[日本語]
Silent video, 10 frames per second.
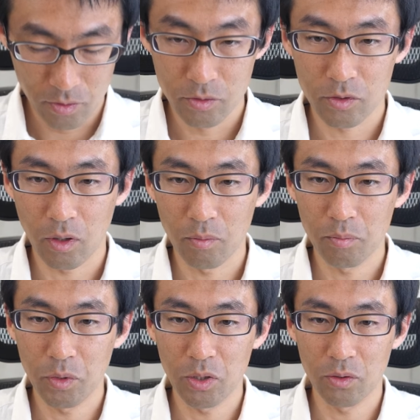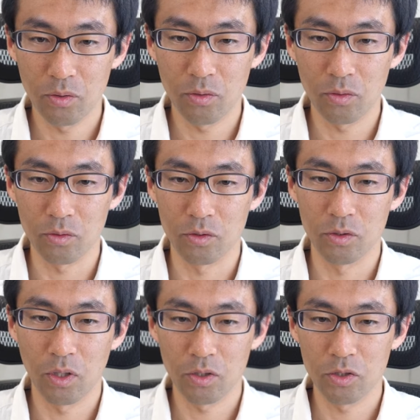3ビット
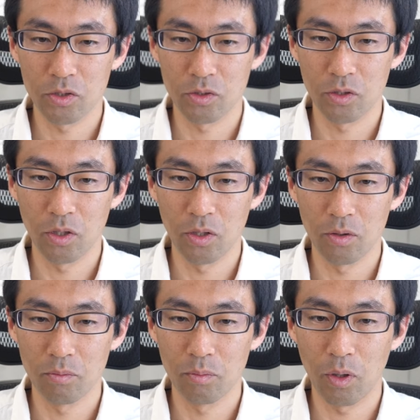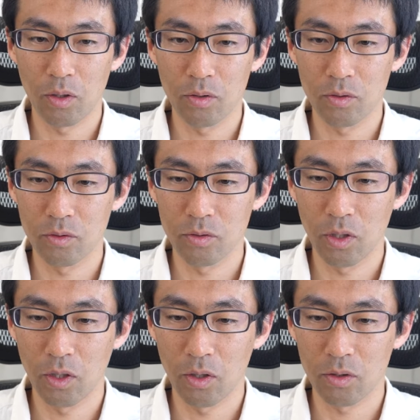ずらしてバンク
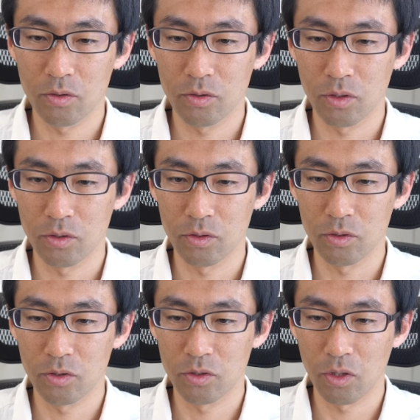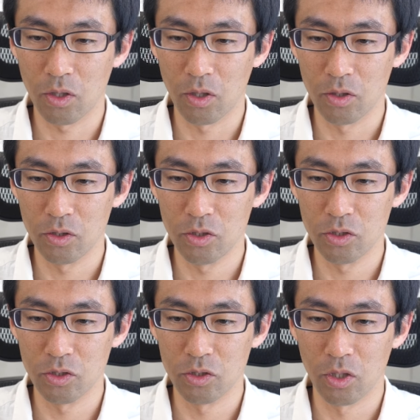でアクセスしたらいい
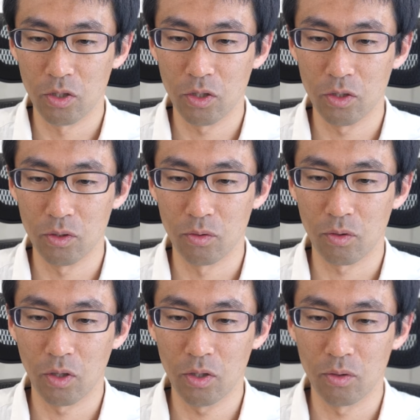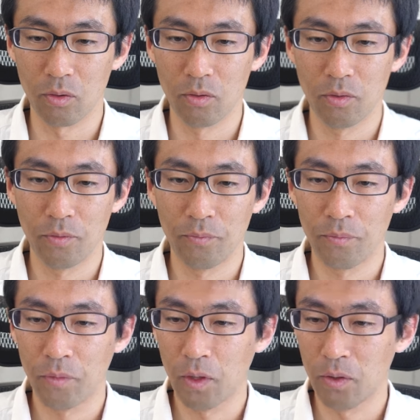んじゃないのかいと
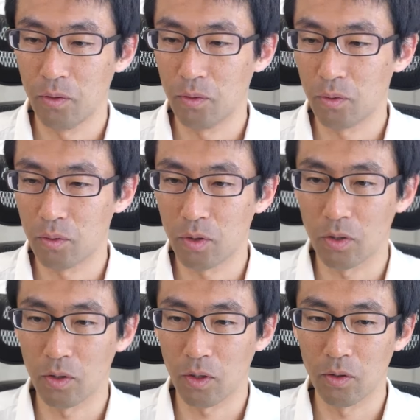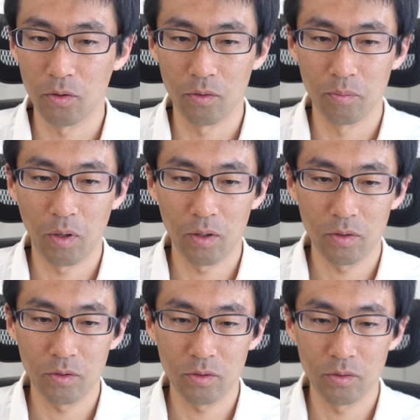いうことなんだけど
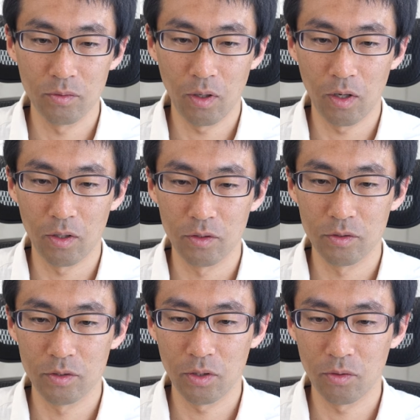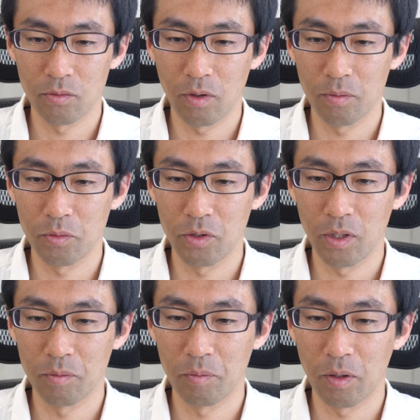バンクは0は
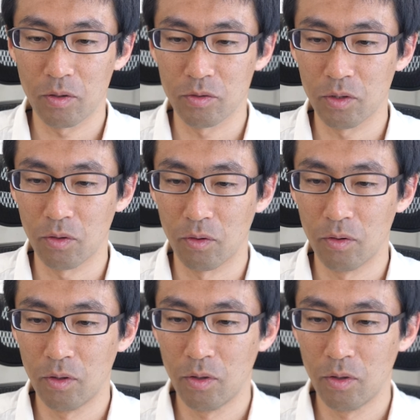VRAM バンク0、